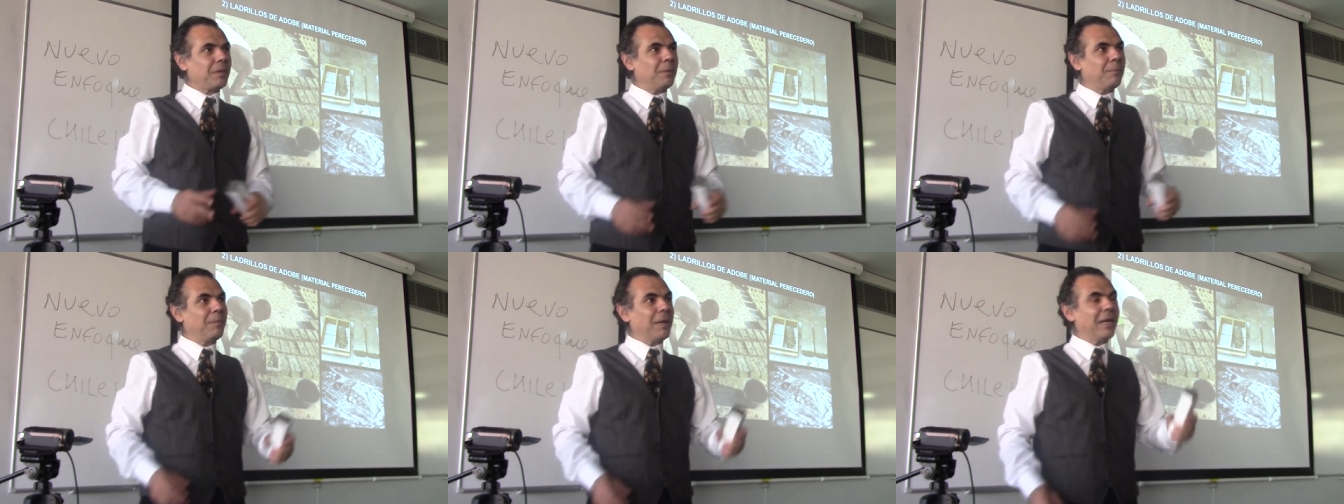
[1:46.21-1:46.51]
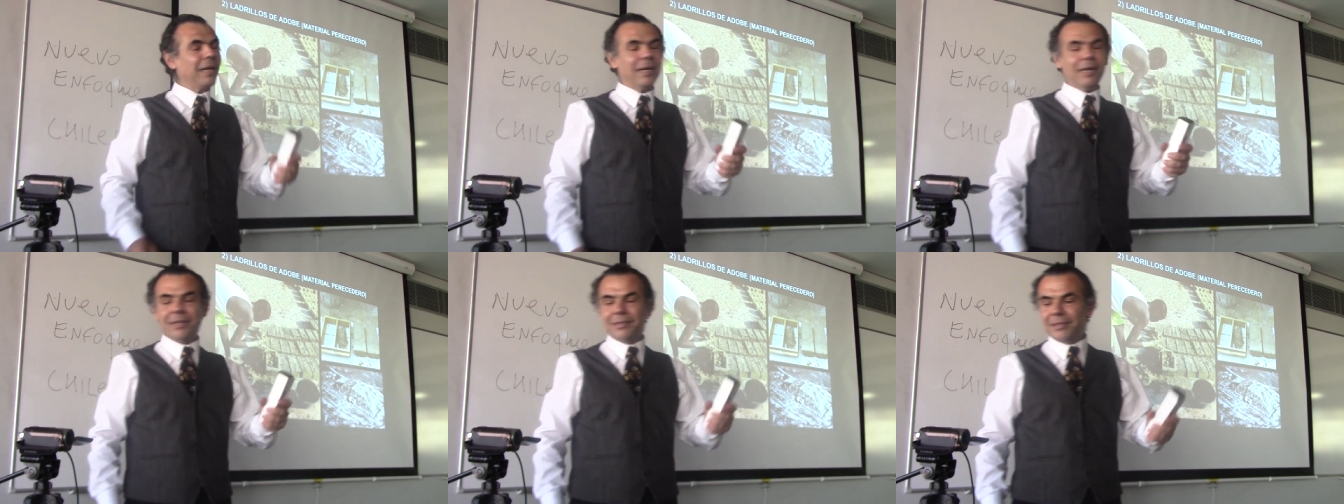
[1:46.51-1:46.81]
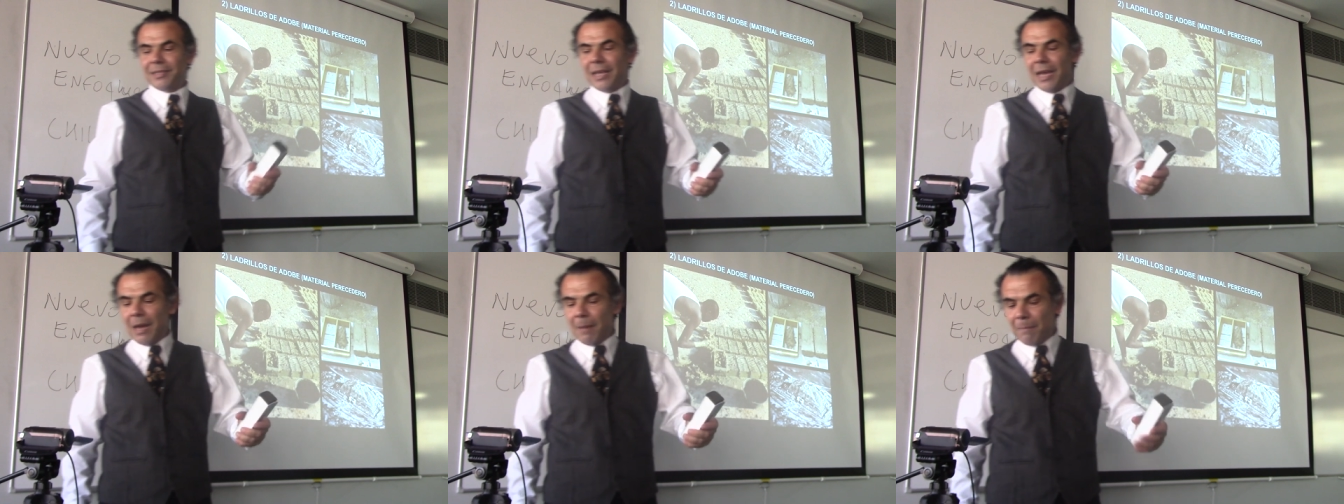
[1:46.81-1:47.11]
Para que
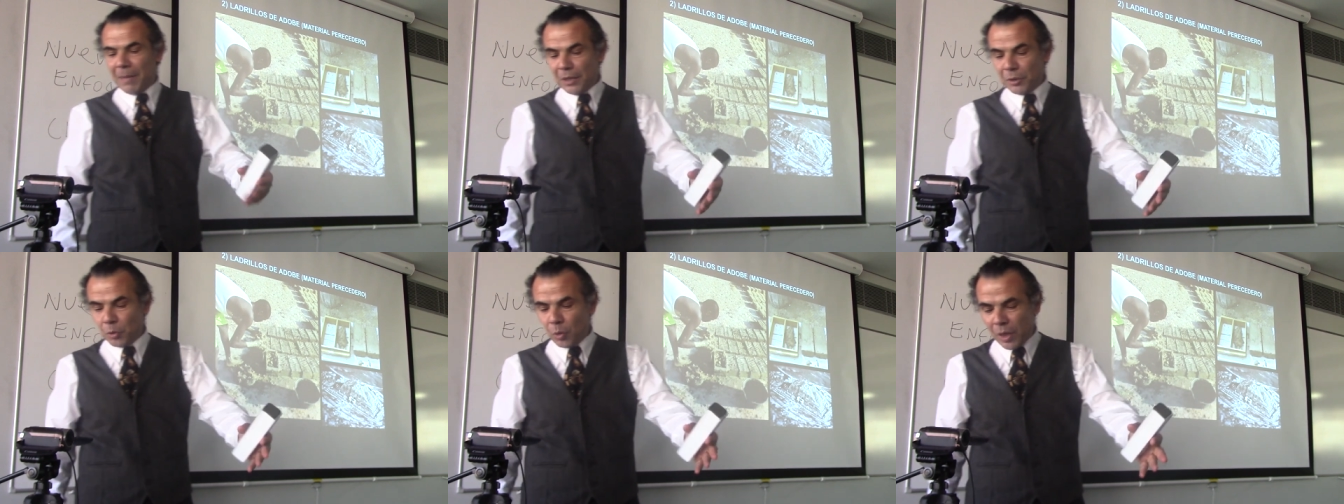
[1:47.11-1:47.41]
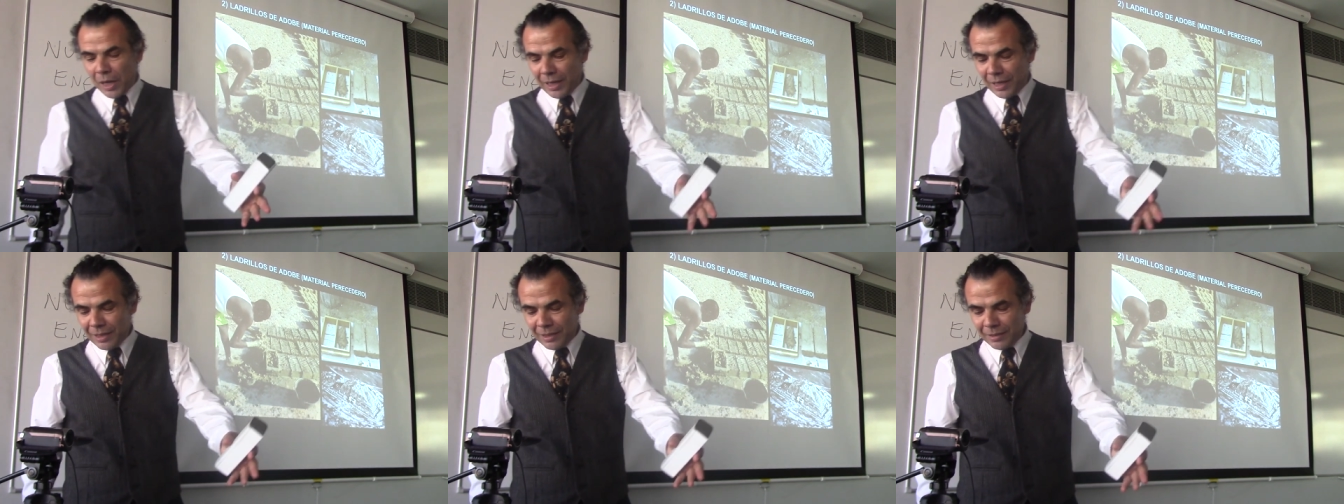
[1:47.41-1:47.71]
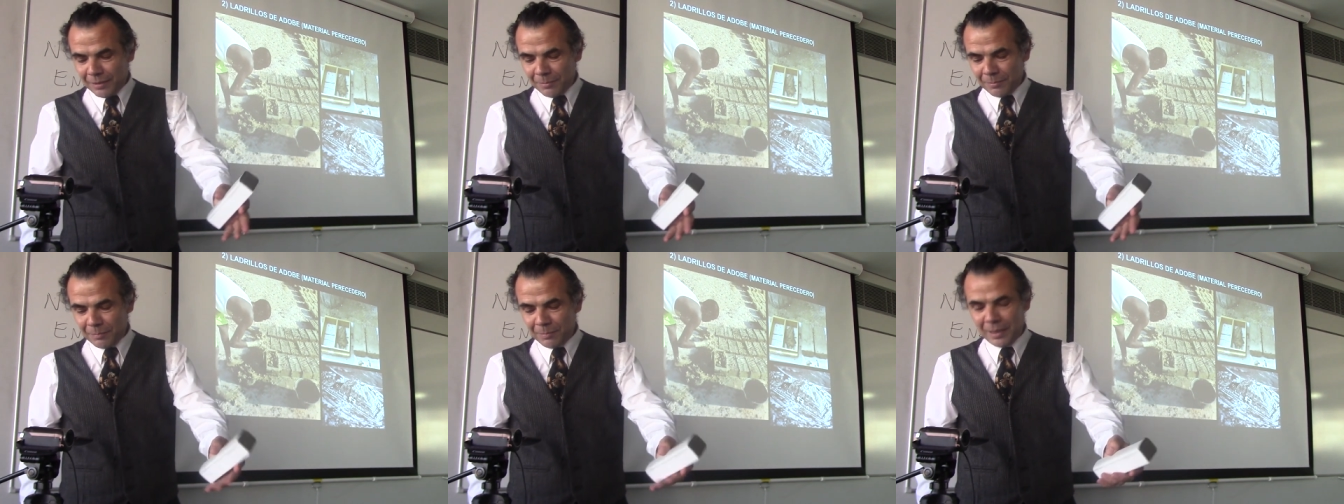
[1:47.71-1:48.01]
sea manual,
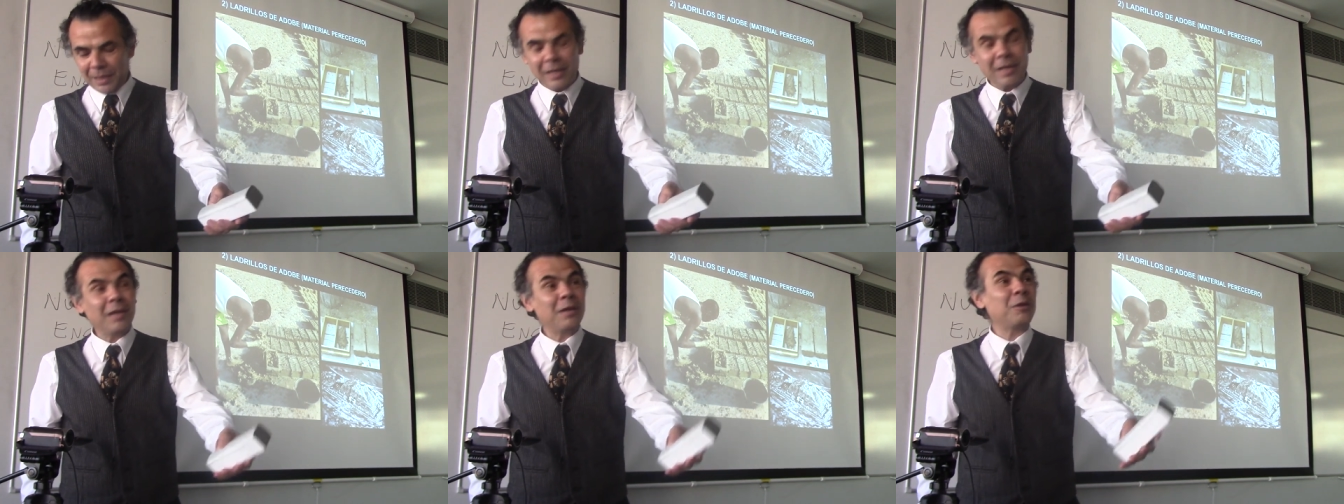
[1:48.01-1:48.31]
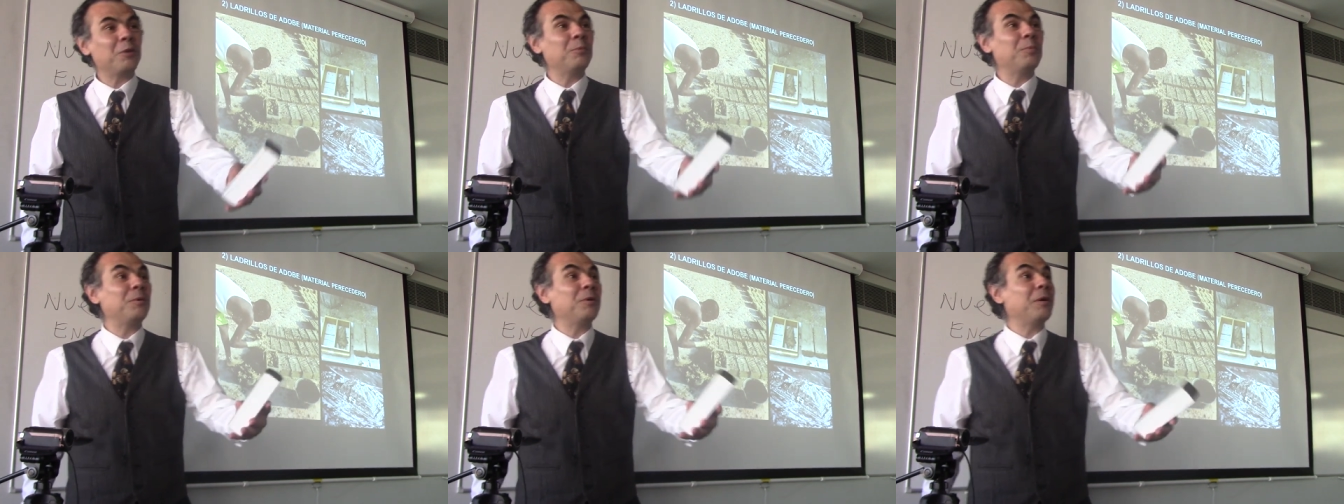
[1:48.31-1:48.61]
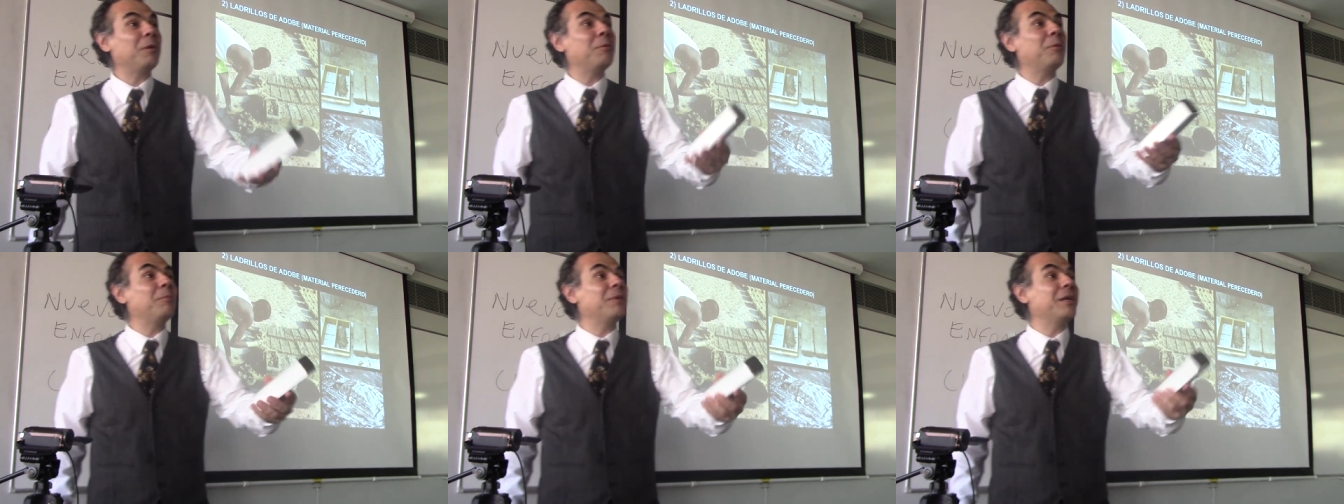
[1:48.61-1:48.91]
para la que
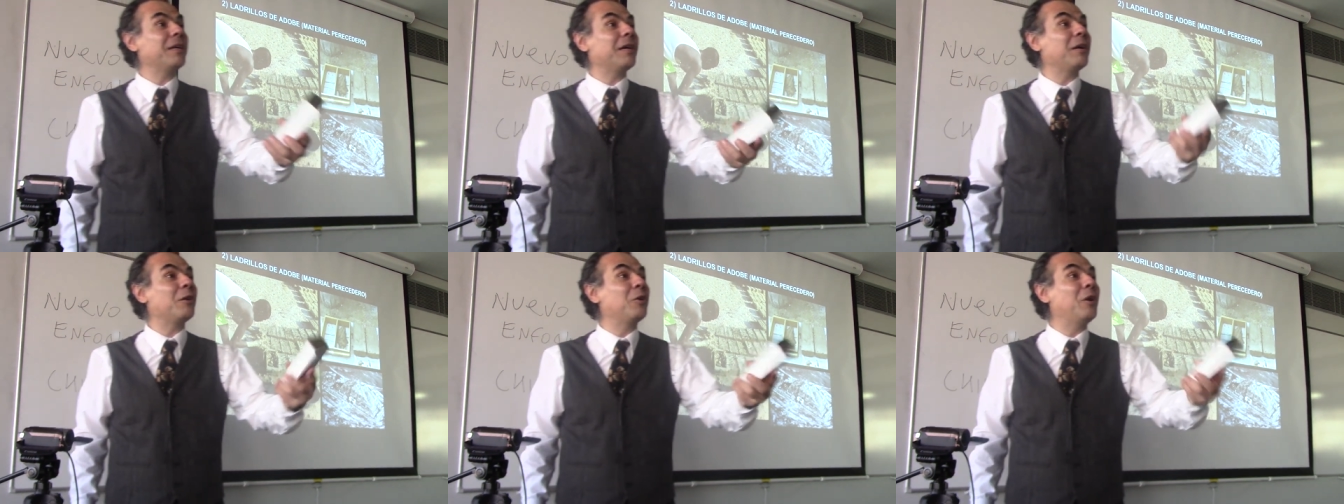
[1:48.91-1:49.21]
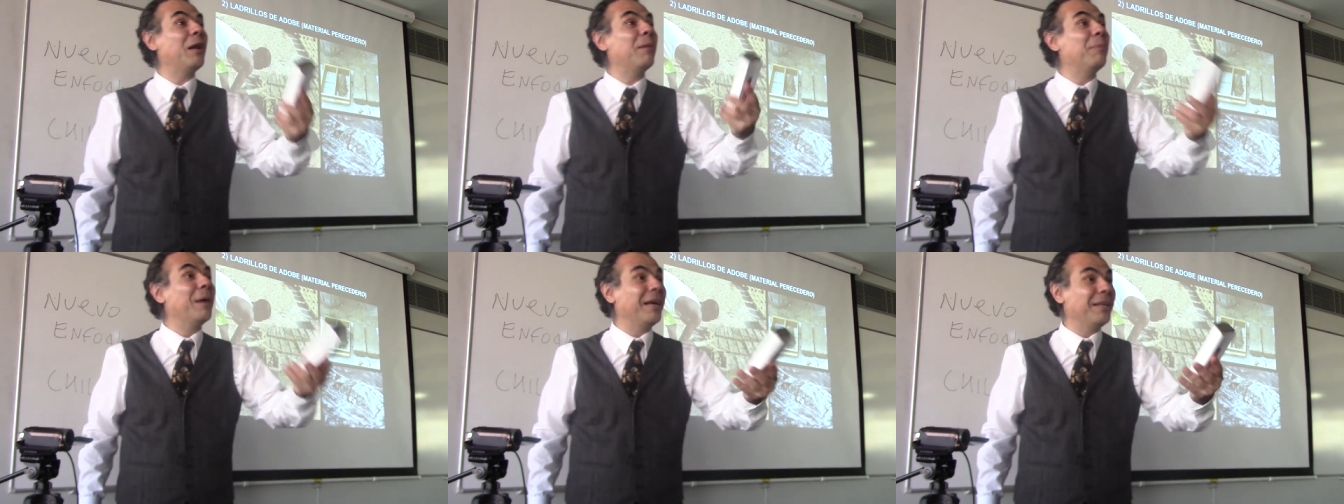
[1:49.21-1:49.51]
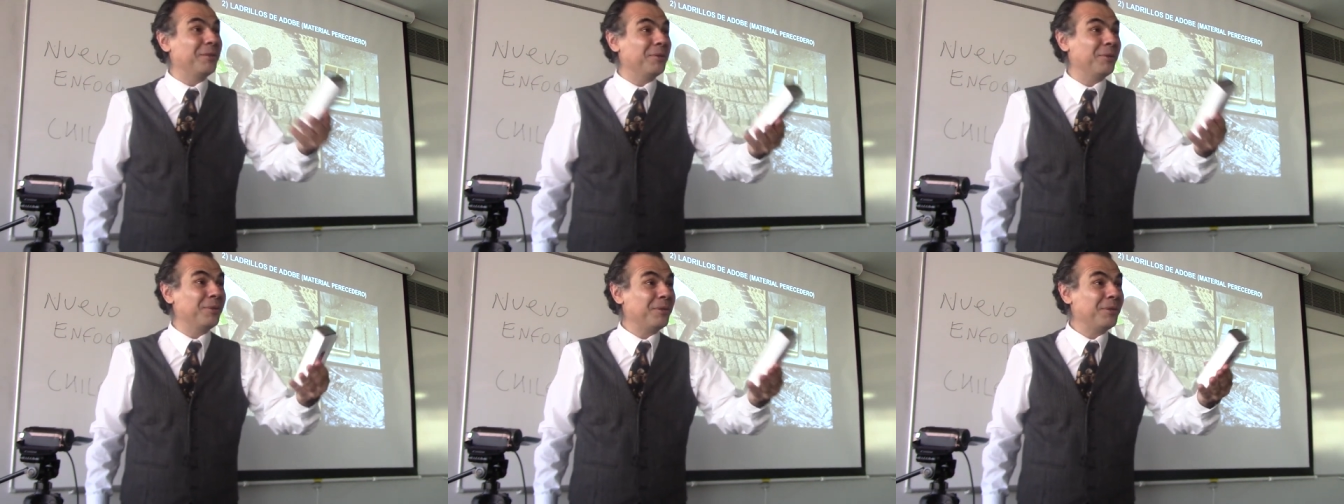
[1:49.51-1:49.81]
podamos manejar con la
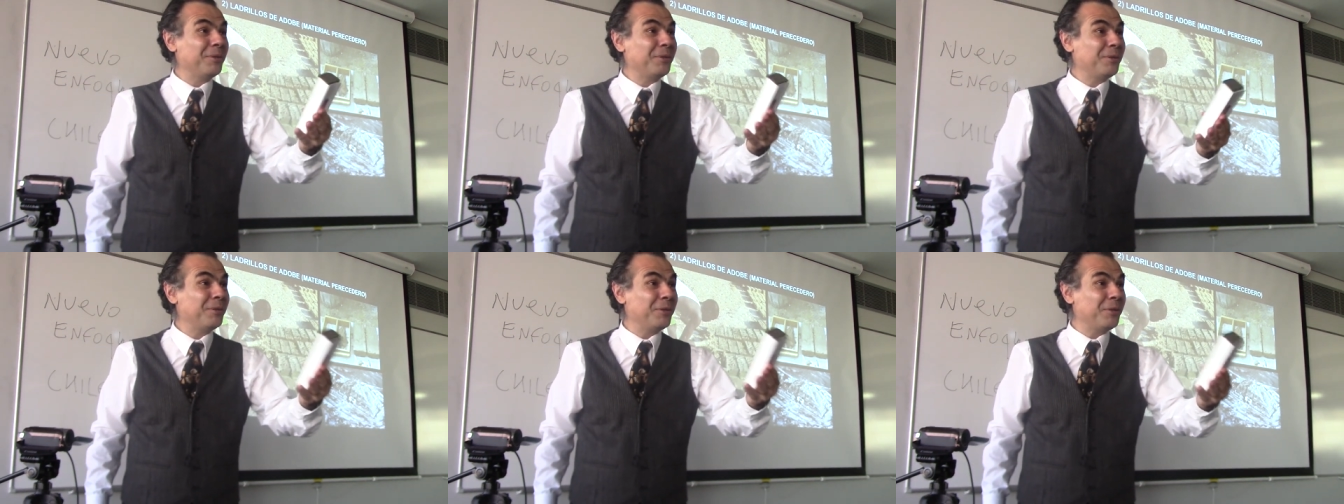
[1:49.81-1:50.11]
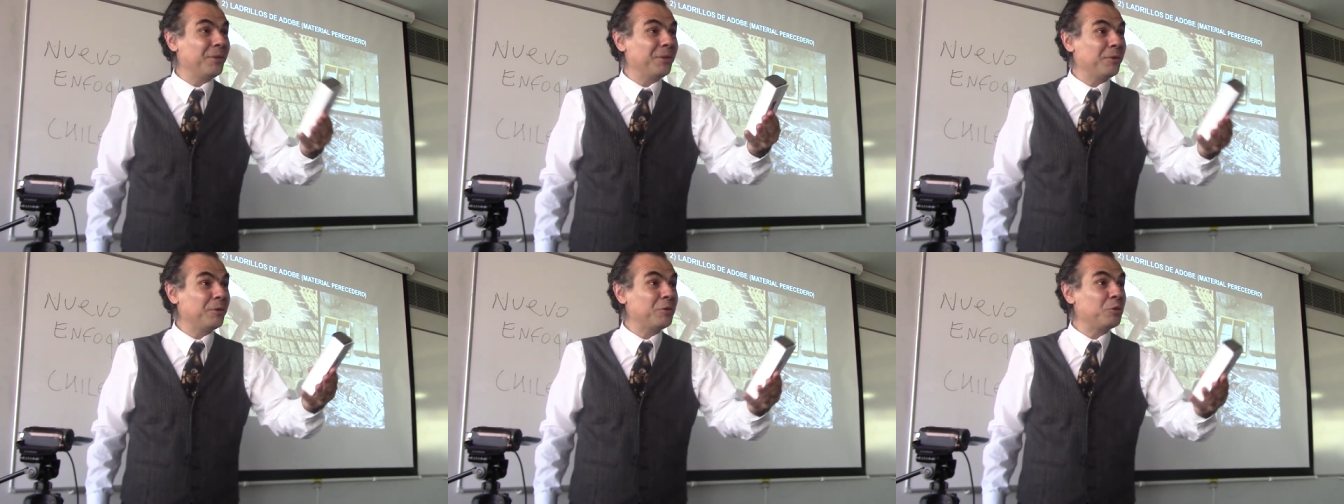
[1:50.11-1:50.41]
mano, ¿no?